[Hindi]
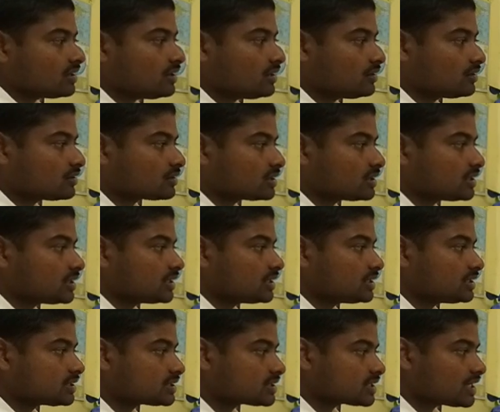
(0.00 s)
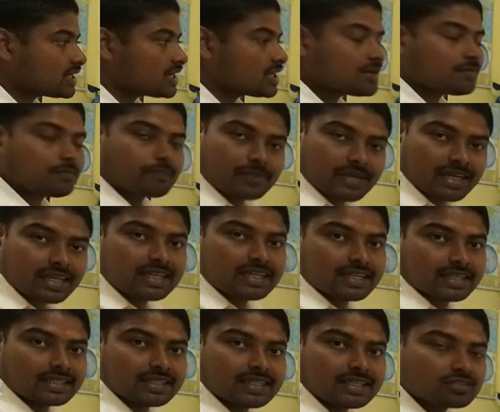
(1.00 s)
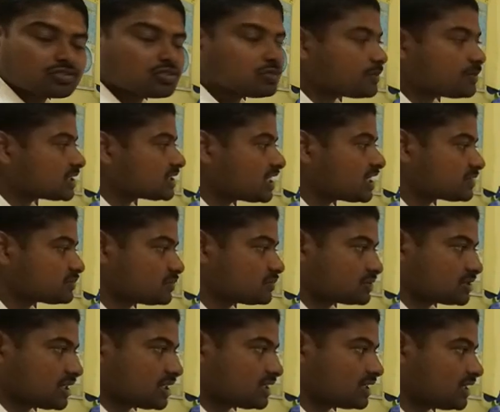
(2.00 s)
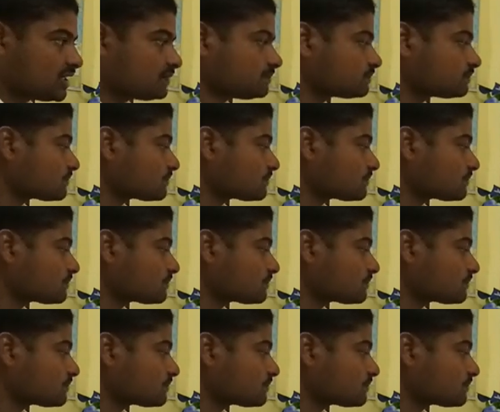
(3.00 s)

और इसके पहले 150 पूछता था